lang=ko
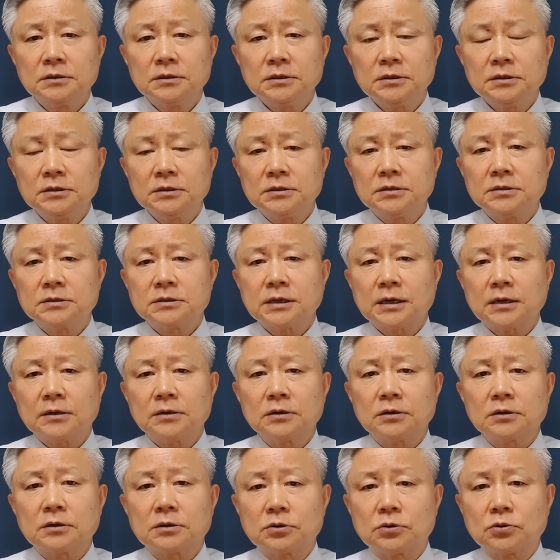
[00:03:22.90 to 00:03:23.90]
이, 그,
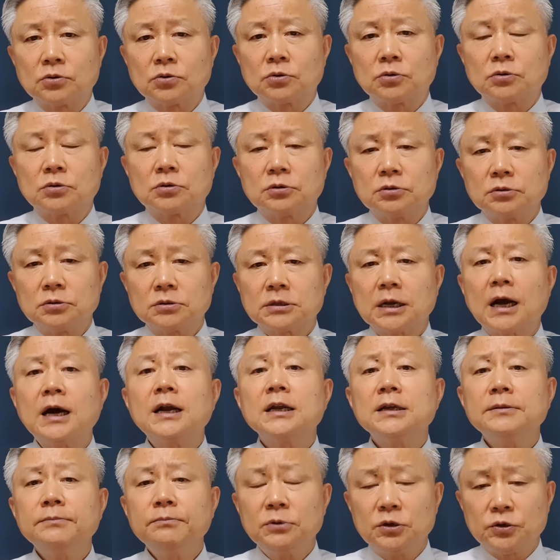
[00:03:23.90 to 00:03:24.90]
그
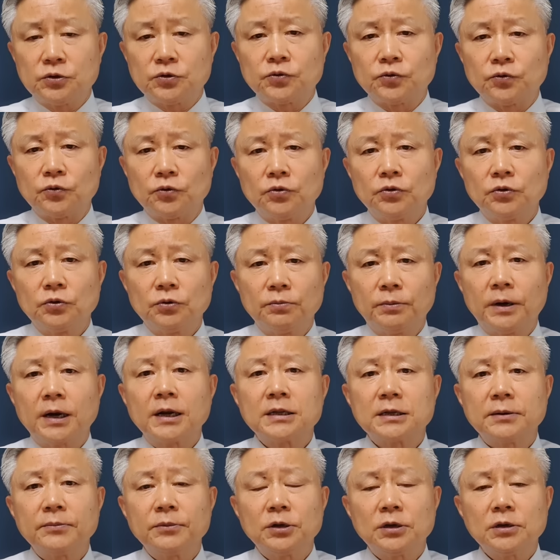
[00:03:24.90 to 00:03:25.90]
살인 미수
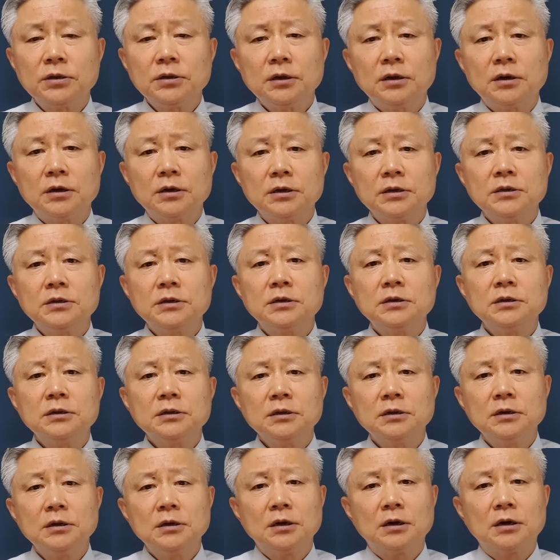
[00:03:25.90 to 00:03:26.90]
말하자면은 어,
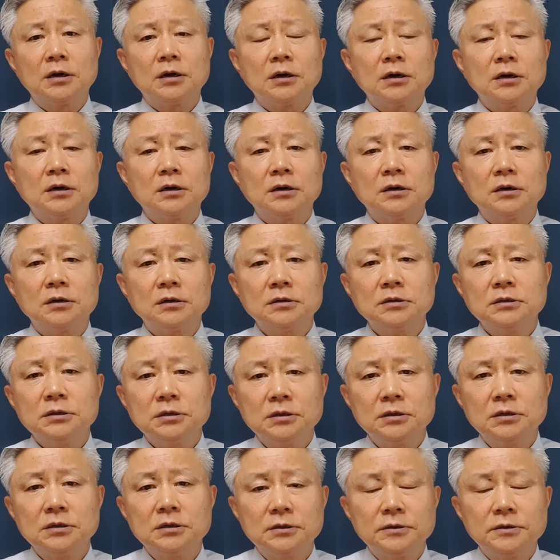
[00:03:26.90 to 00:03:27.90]
이런 어,
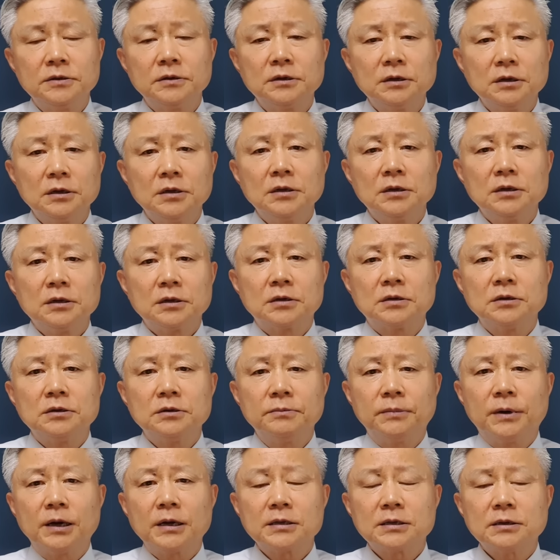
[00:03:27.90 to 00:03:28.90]
이그
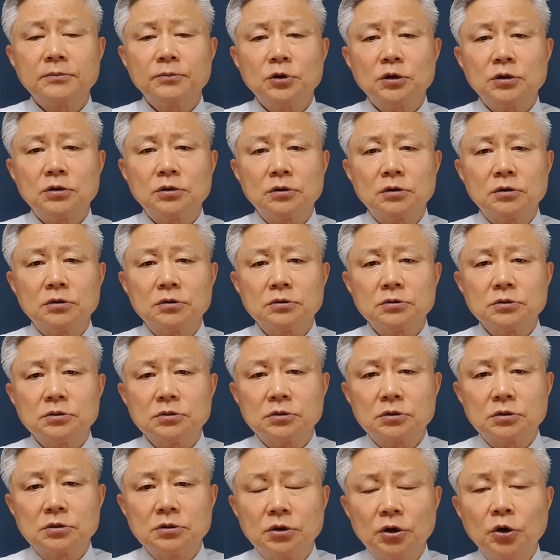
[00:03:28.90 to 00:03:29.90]
말하자면은
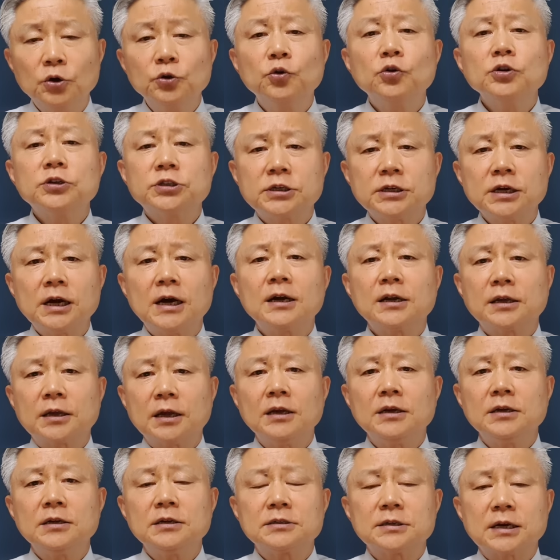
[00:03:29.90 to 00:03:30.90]
그 의도치
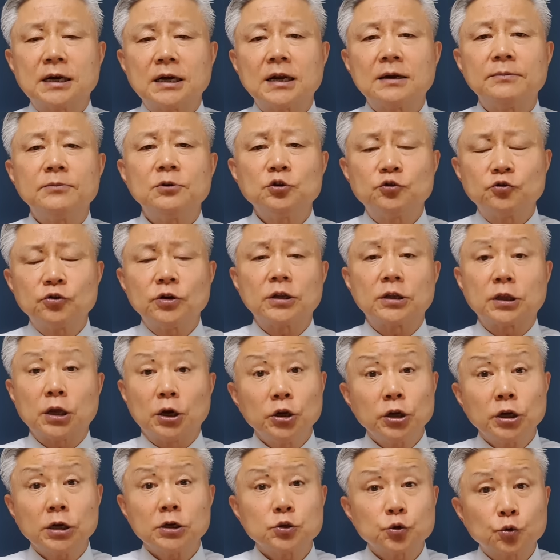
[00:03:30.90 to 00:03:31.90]
않게 이런 사람을 죽였다
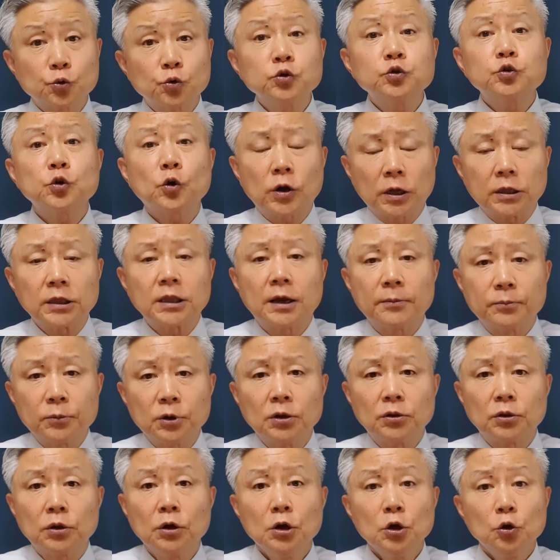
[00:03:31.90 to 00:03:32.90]
이렇게 해서
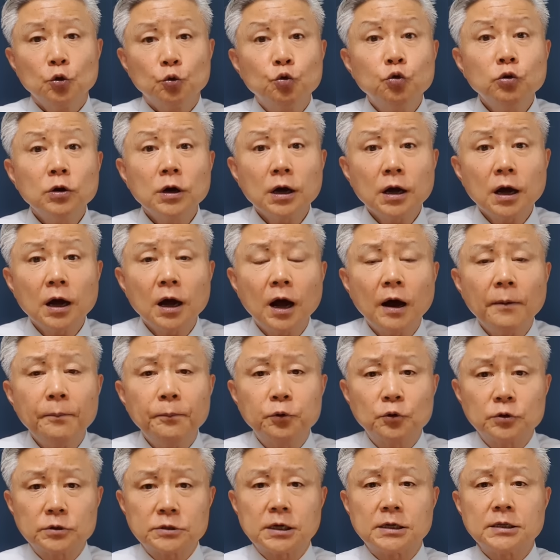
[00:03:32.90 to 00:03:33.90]
구속한다면 누가
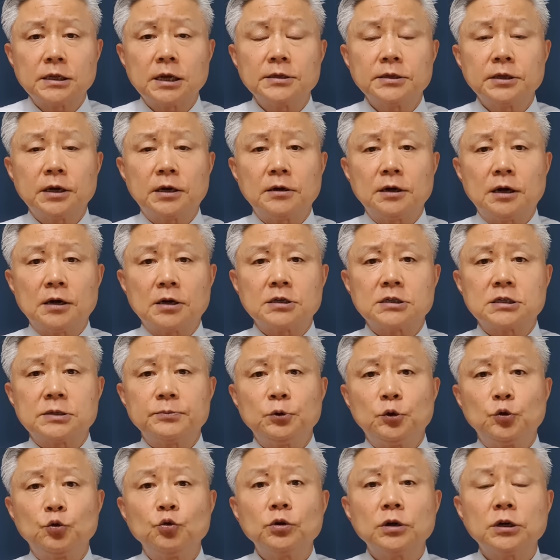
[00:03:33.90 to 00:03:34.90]
앞으로 사단장을 할
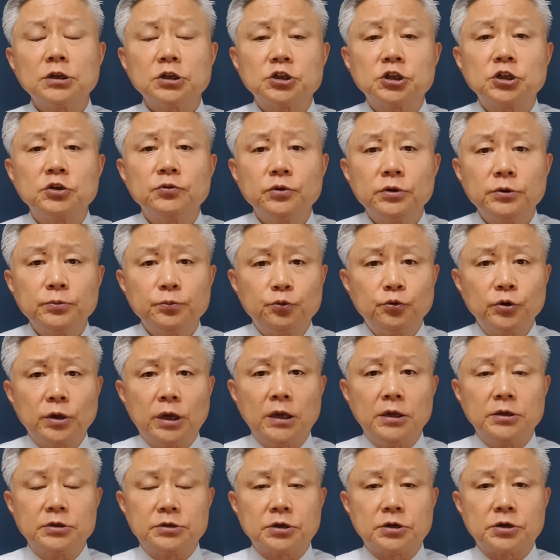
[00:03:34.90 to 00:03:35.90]
것이며 누가
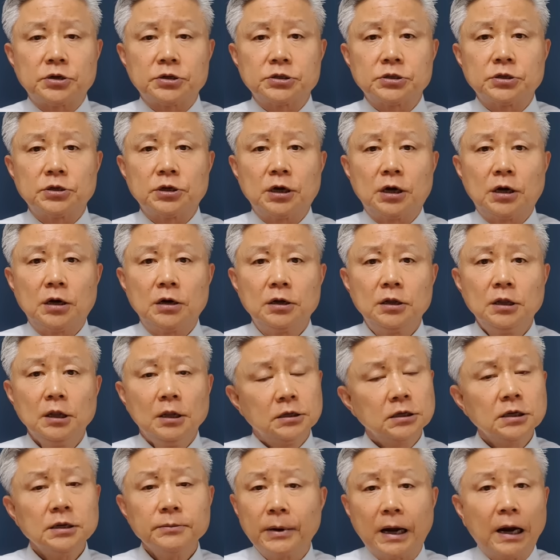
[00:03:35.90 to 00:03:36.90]
지휘부에 있을 것인가
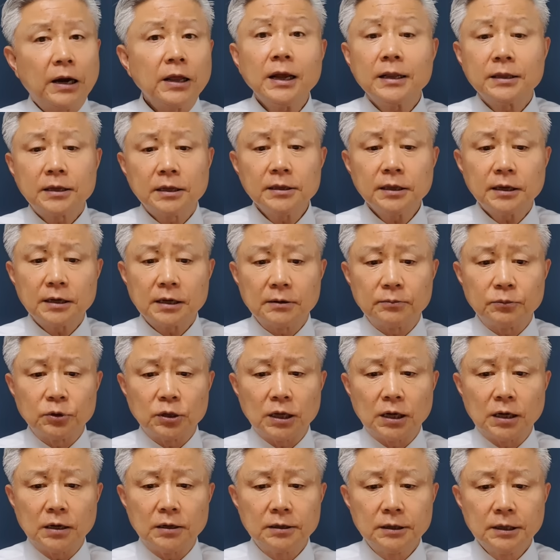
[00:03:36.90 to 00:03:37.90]
이게 말이 안 된다는
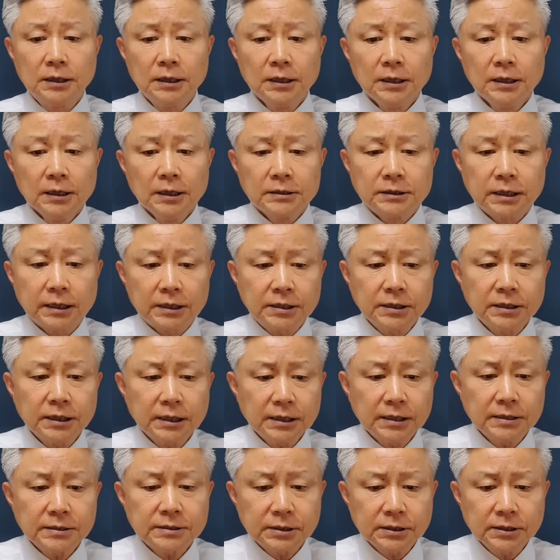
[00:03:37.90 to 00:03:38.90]
겁니다 자
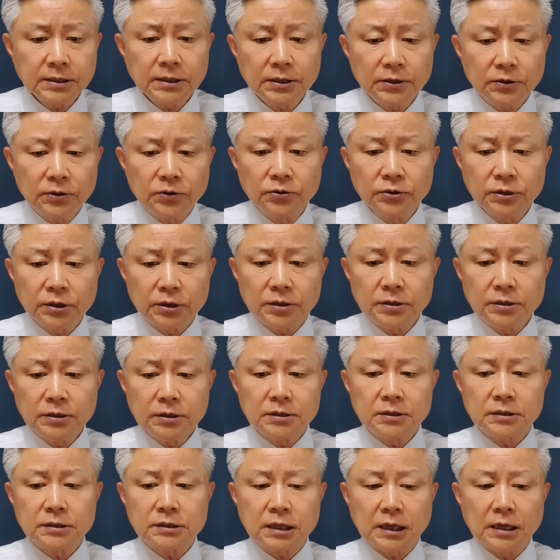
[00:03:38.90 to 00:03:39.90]
그래서 오늘
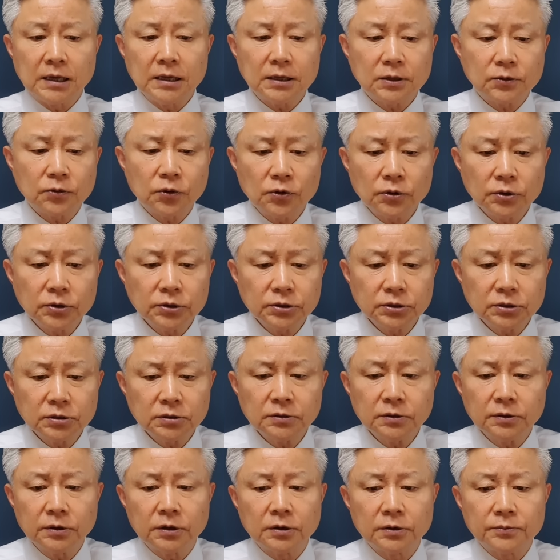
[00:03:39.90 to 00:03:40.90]
어,
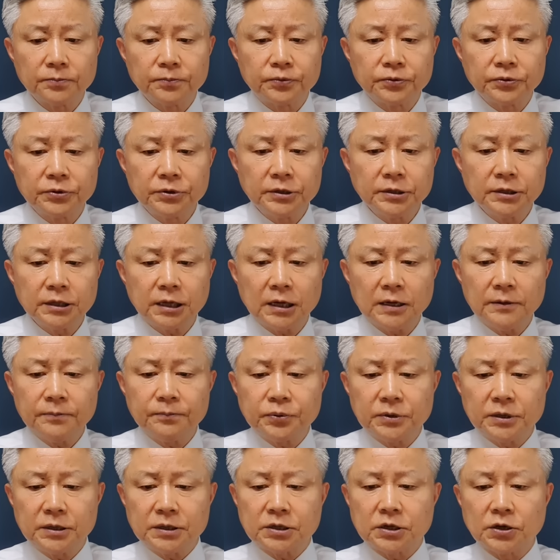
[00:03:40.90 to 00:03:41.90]
대통령
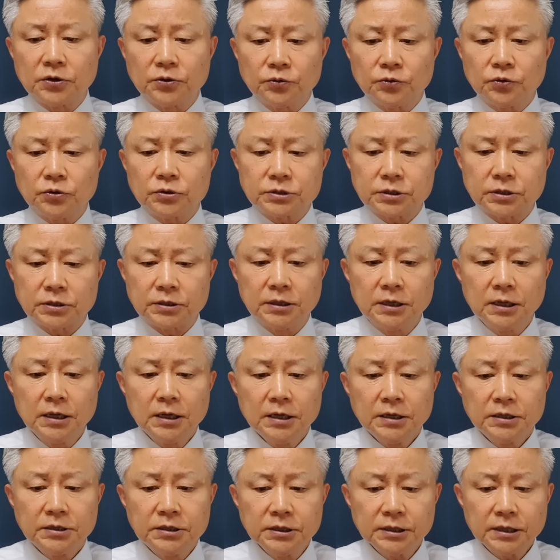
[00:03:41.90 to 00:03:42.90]
VIP 어, 경로설
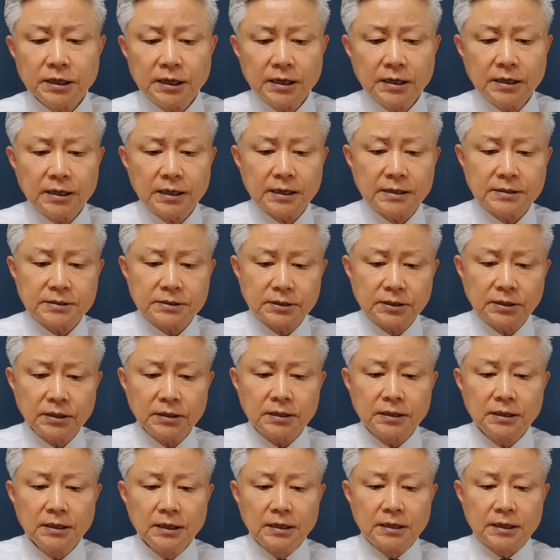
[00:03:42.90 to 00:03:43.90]
여기에
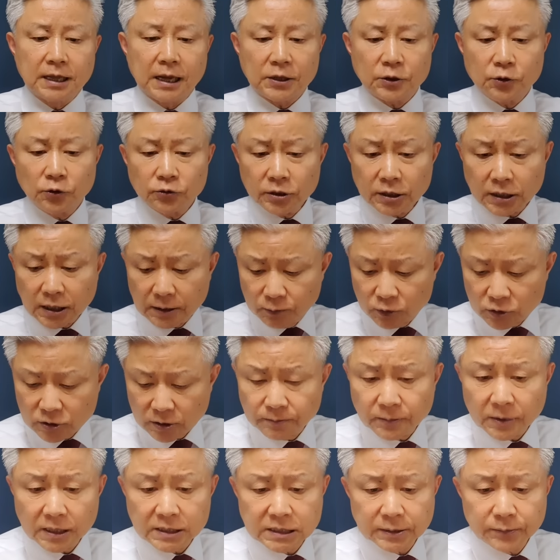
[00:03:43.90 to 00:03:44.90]
대해서는 대통령이
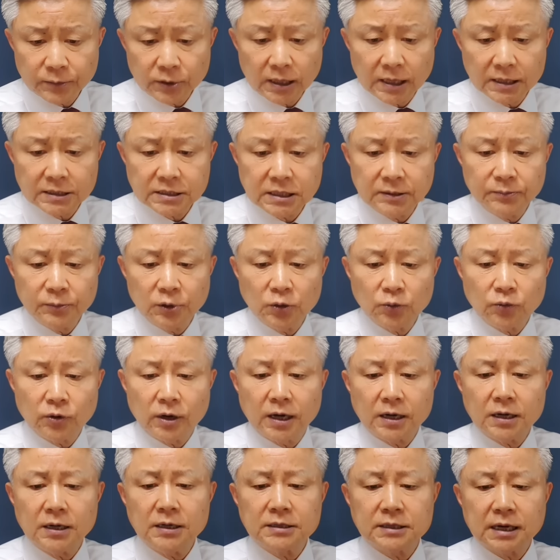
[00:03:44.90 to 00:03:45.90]
무슨 말씀을 하시면
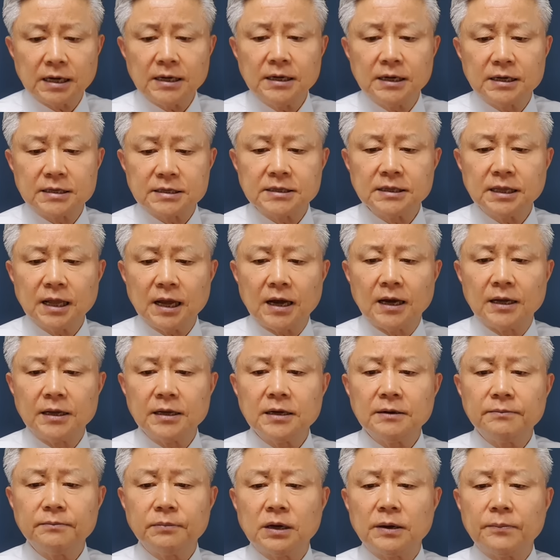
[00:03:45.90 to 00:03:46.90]
화를 잘 내신다.
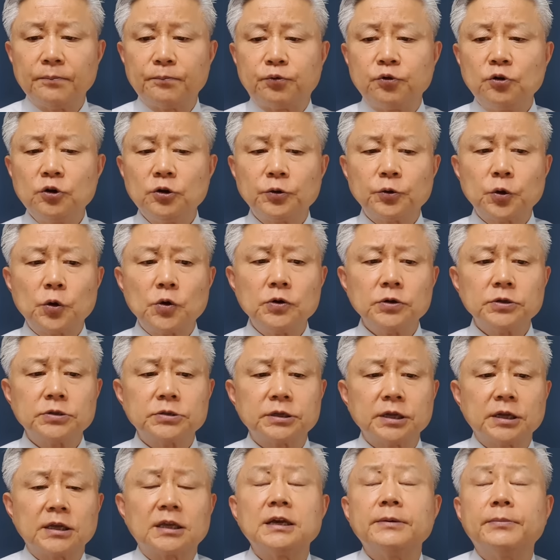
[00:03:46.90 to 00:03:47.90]
이른바
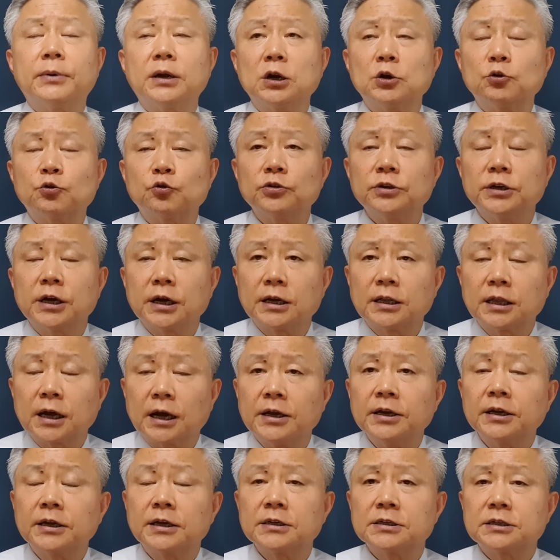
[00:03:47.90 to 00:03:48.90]
불통설에 기반을 둔 얘기다.
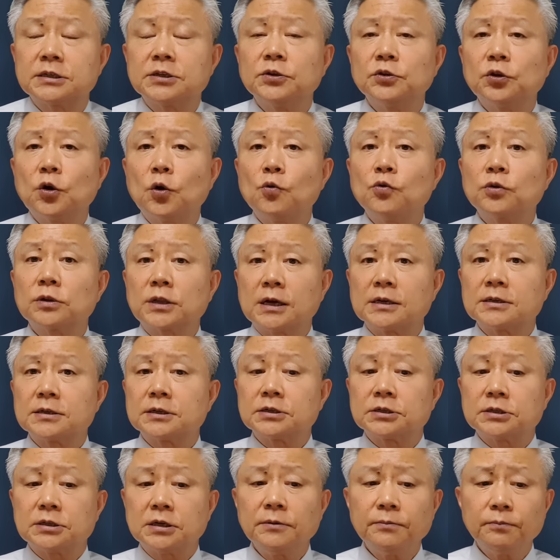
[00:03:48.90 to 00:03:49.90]
이렇게 신동욱
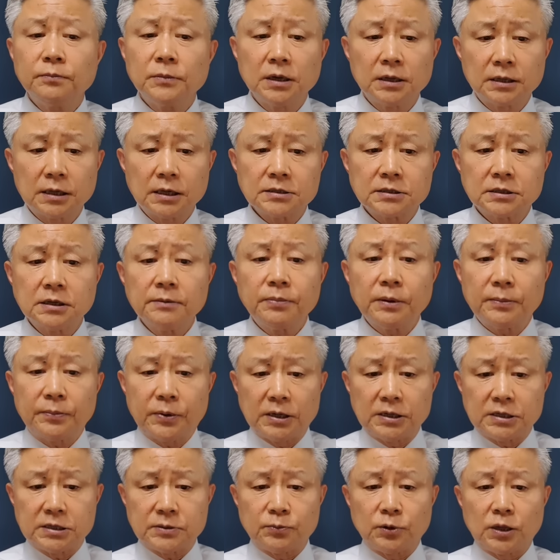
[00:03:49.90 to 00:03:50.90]
당선인은 당선인
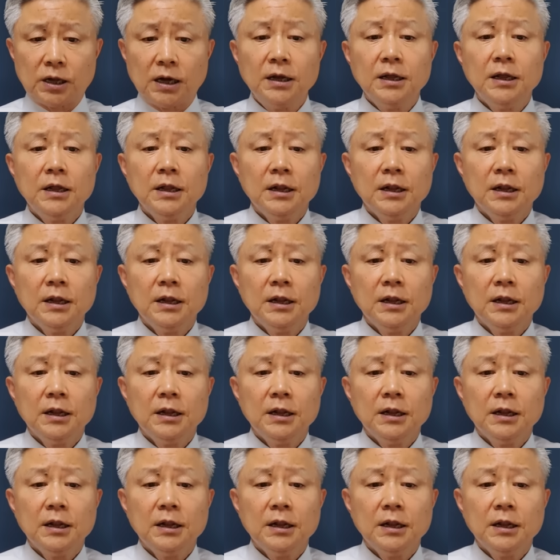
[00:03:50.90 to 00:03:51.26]
비판했습니다.